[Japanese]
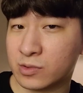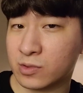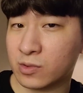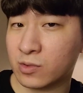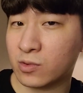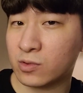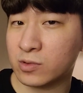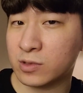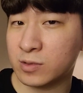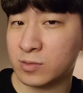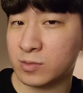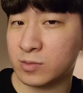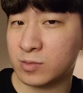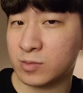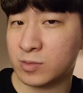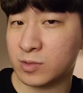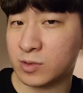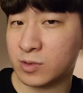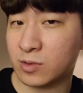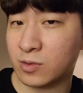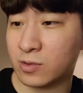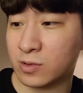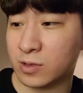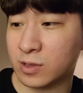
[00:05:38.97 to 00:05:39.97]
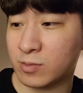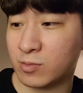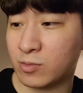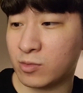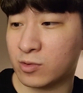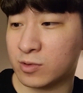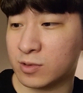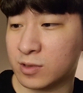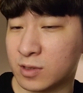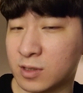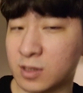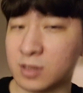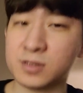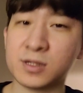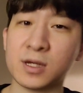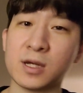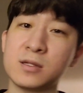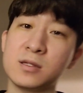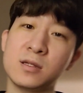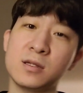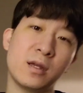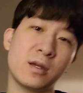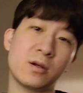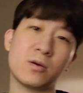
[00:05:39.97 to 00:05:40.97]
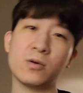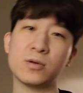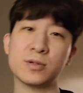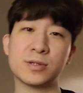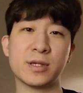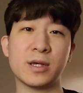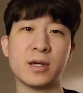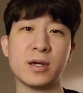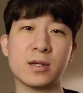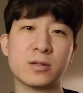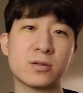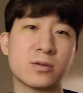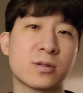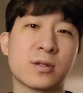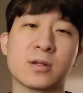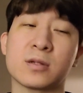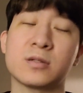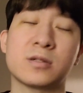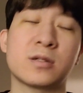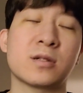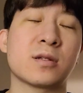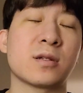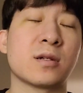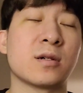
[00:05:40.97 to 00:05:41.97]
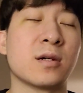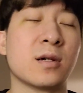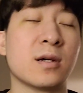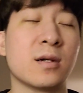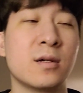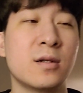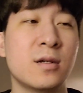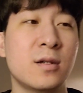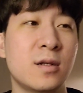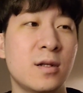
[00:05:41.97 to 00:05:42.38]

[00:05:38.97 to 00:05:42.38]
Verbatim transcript: そこにそこでもうさんにんで行こうぜとねしてたら、